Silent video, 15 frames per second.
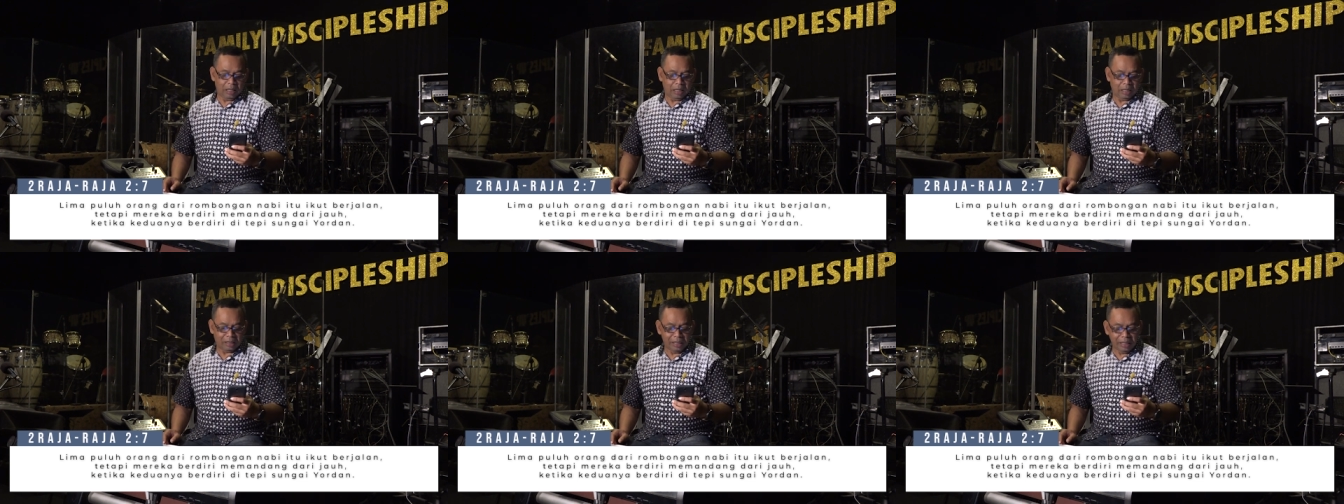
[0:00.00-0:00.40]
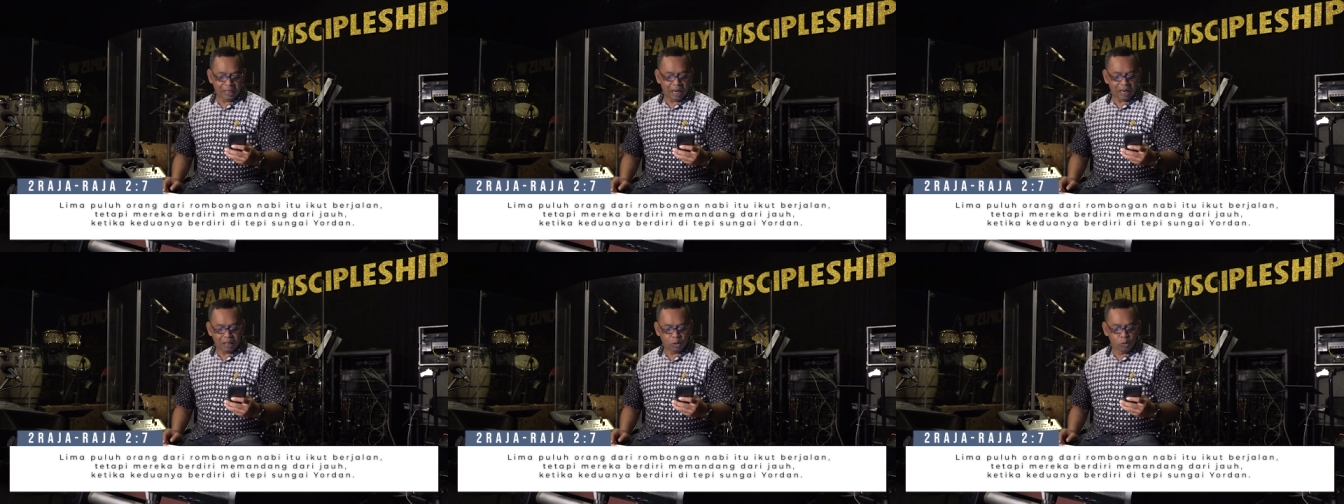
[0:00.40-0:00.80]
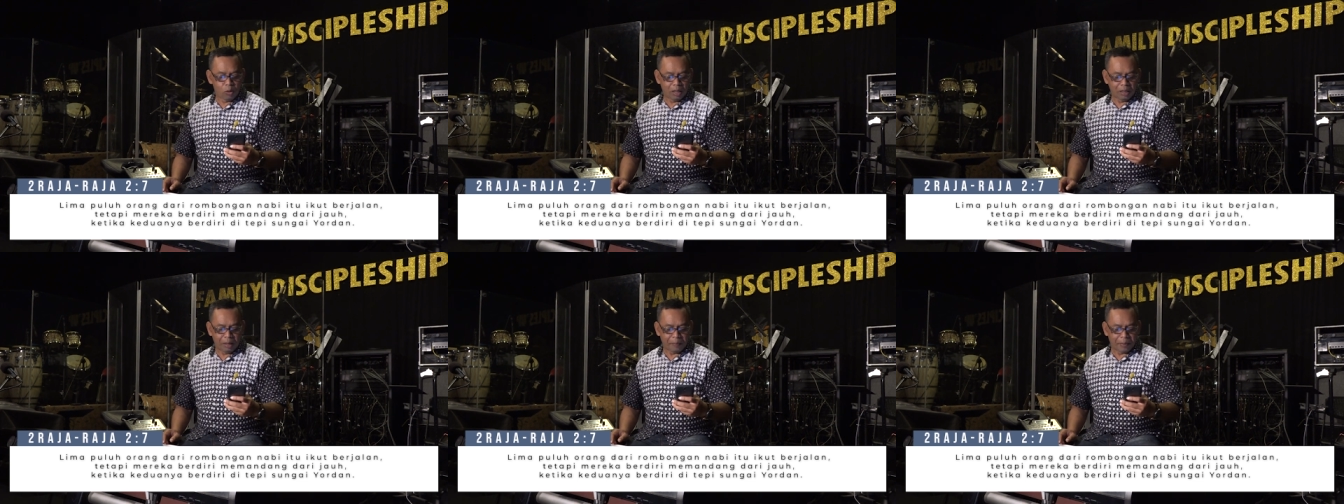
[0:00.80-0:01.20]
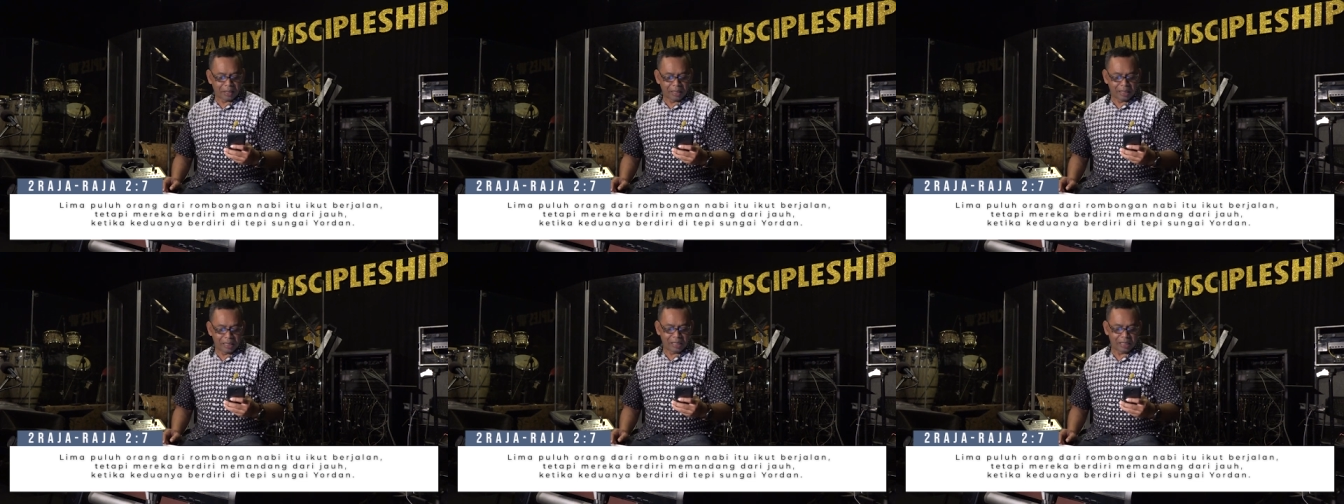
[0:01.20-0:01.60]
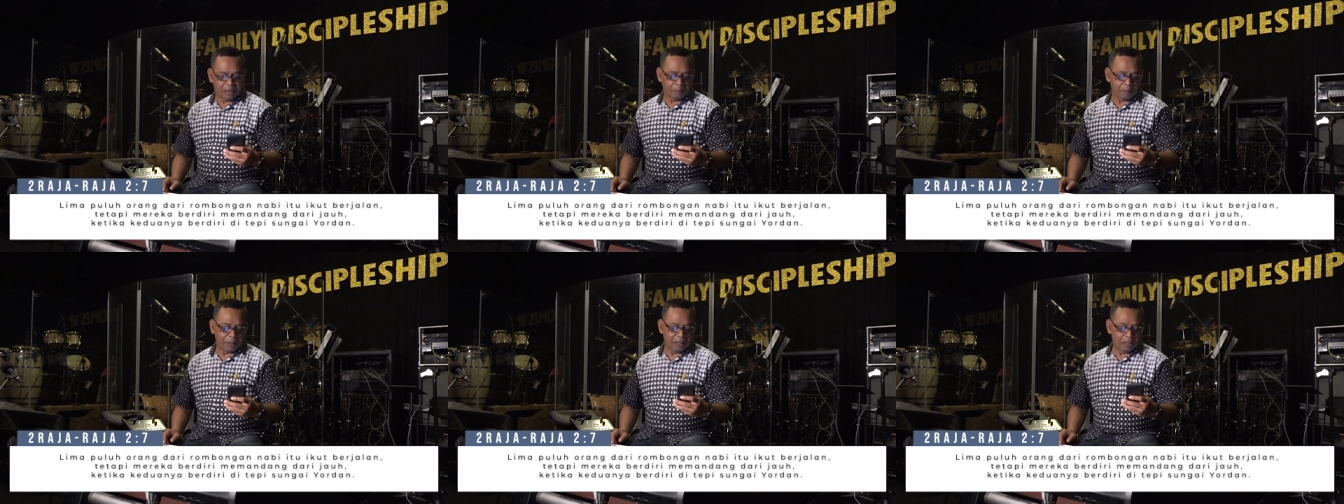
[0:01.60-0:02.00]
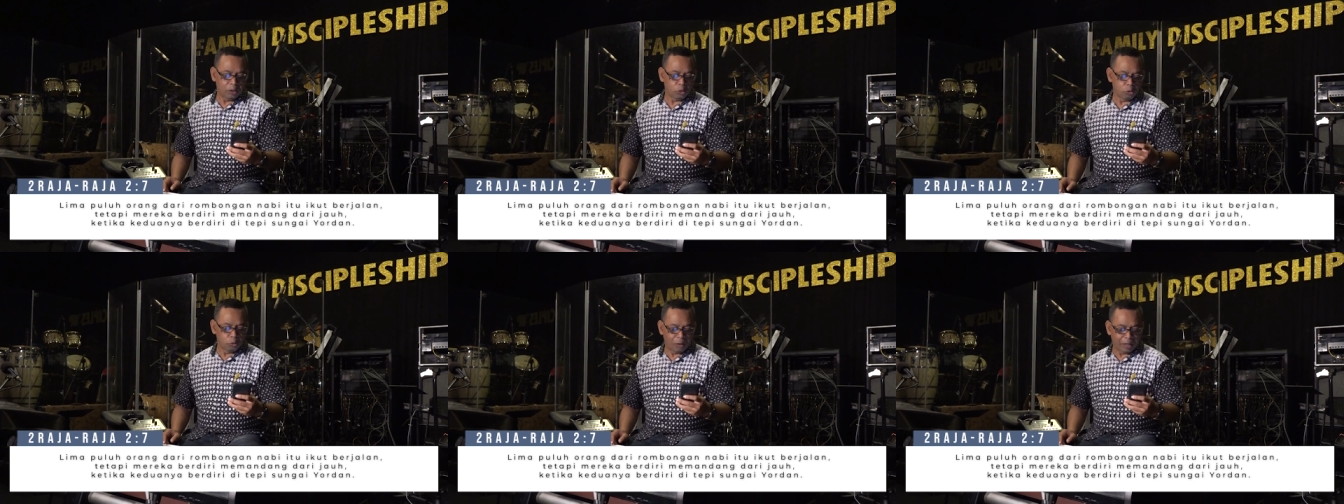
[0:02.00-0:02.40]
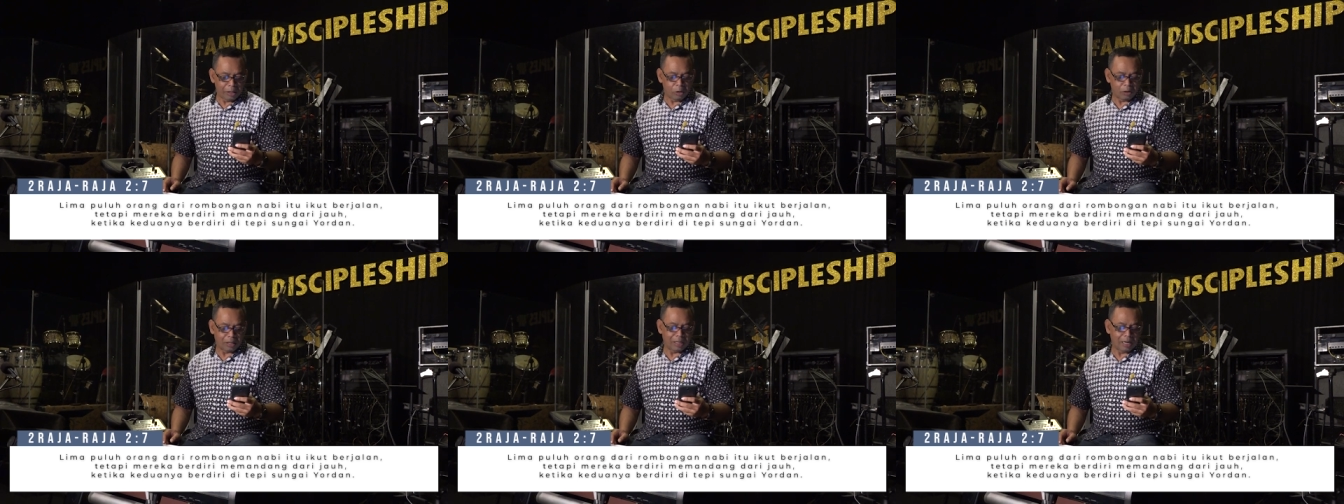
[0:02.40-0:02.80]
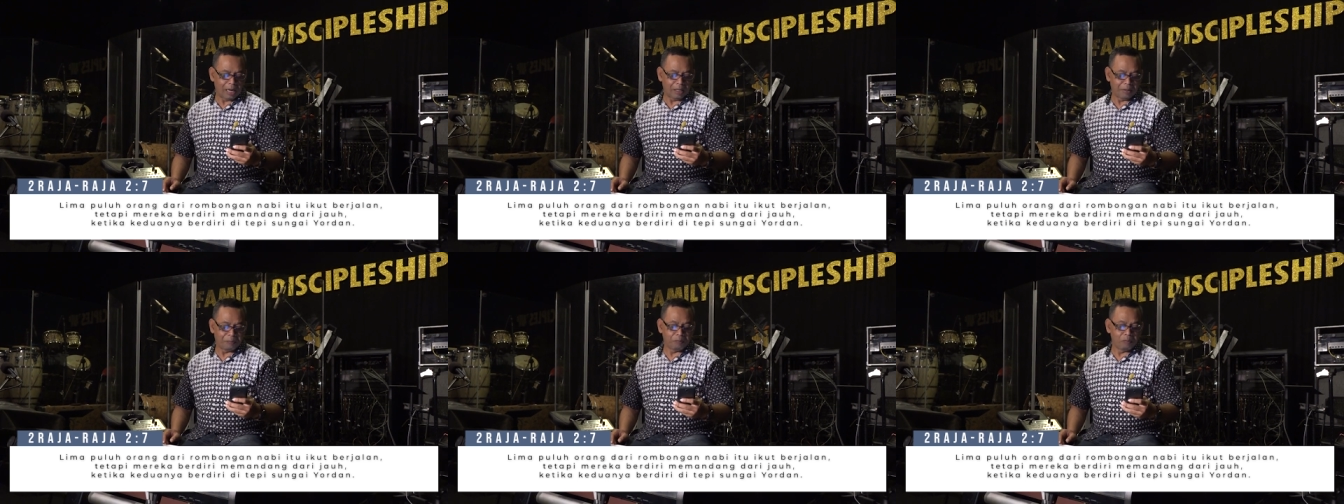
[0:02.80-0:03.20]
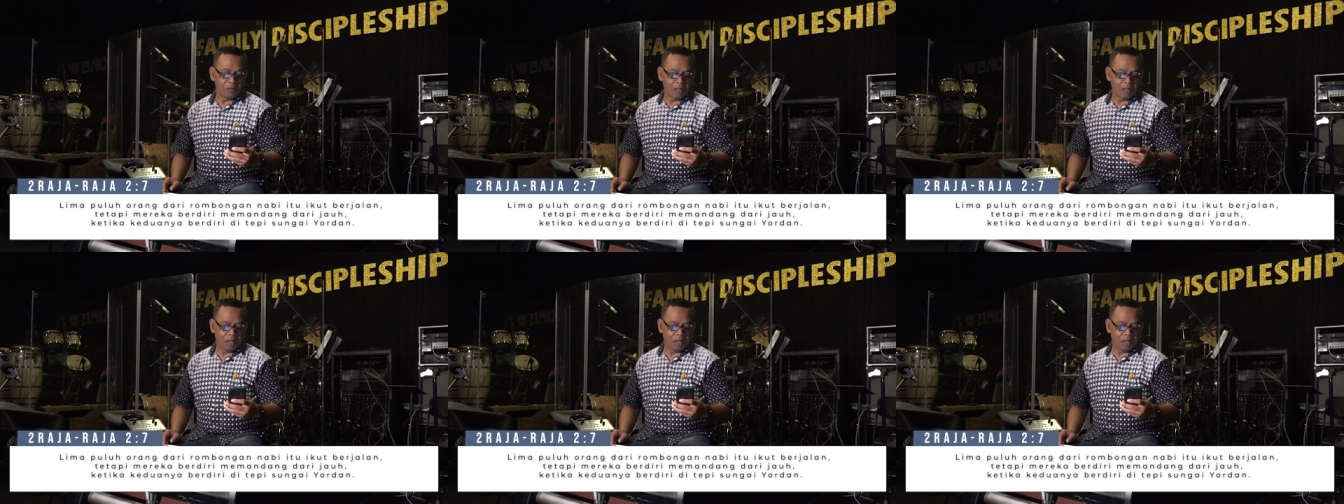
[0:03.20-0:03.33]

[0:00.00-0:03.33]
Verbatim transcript: ketika keduanya berdiri di tepi sungai Yordan.